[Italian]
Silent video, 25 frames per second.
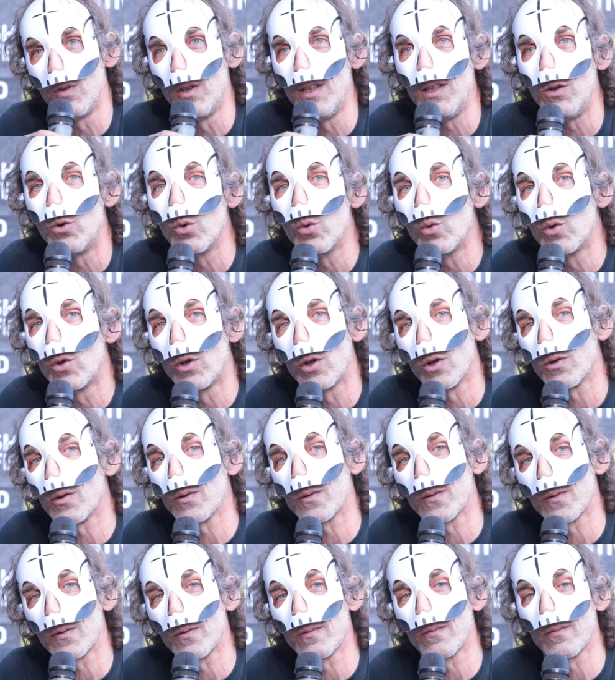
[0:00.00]
di
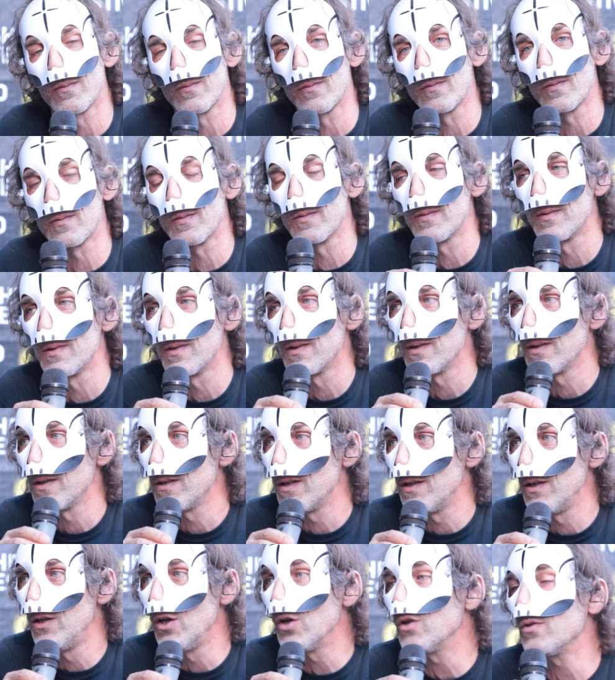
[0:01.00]
tutto.
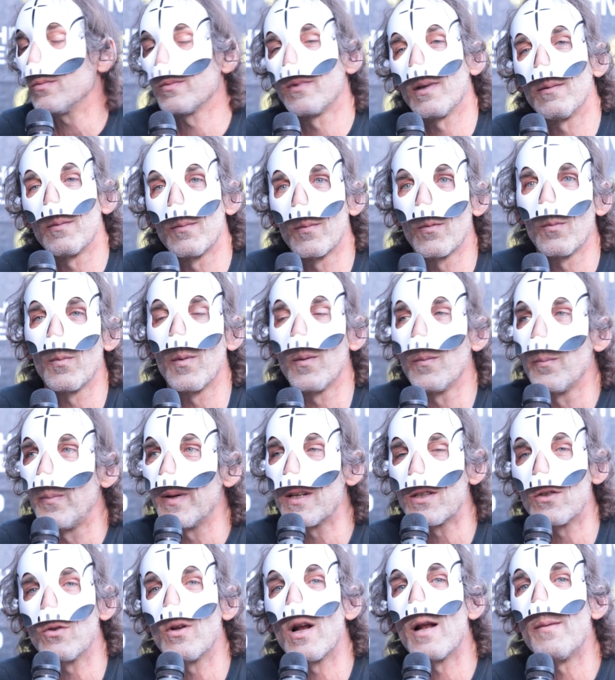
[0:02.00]
Io
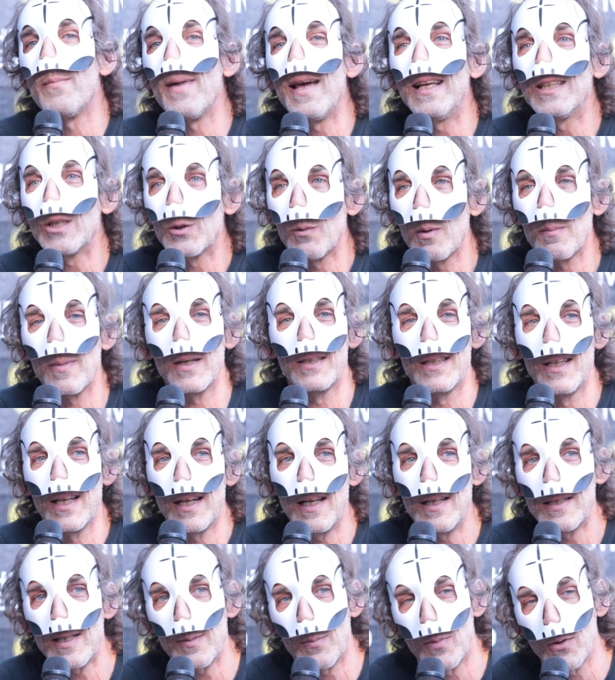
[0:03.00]
personalmente come
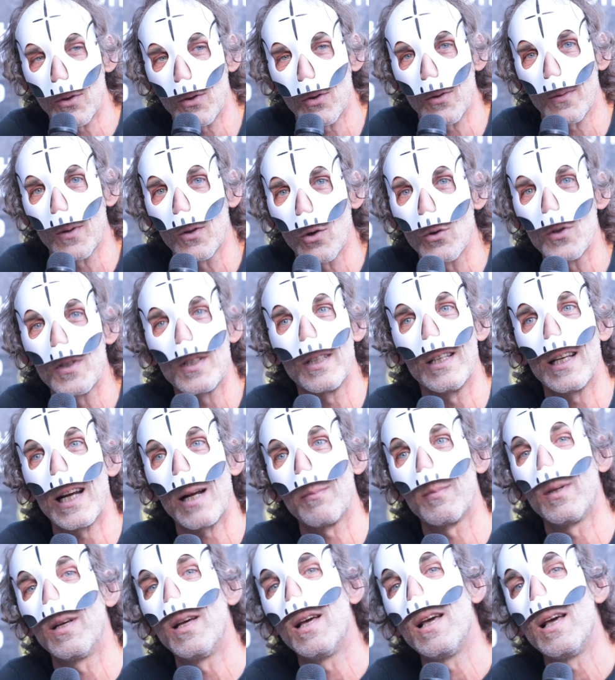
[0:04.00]
batterista posso considerarmi